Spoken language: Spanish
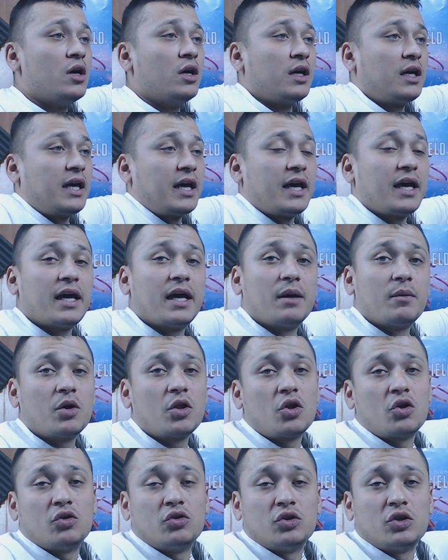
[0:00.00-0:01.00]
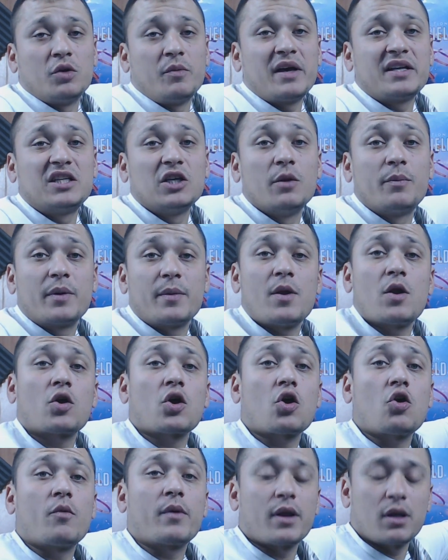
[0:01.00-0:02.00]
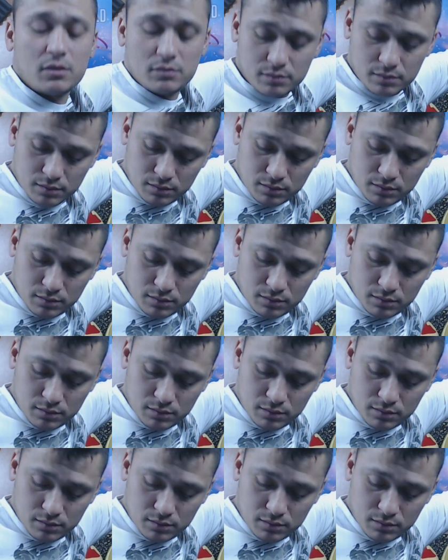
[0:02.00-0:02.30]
que, bueno, iba a decir lo primero que cobré.